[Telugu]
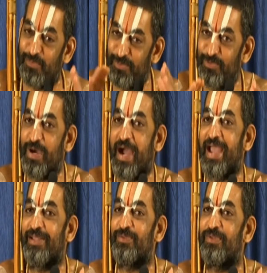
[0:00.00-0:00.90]
ముందు
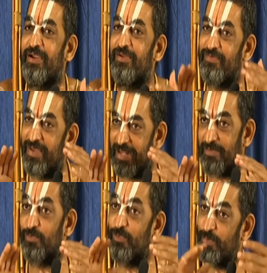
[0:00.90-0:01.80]
ఆయన ఉన్నాడు వెన
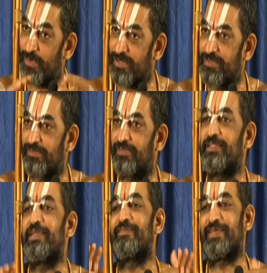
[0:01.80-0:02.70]
ముందు ప్రకృతి
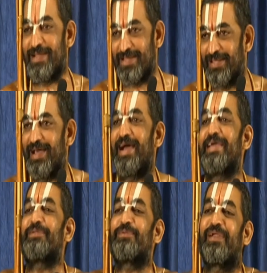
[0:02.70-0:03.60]
ఉంది వెనకాతల
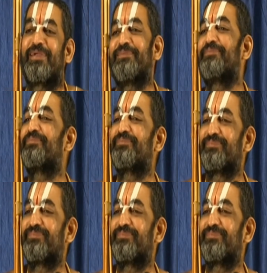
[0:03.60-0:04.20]
ఆయన ఉన్నాడు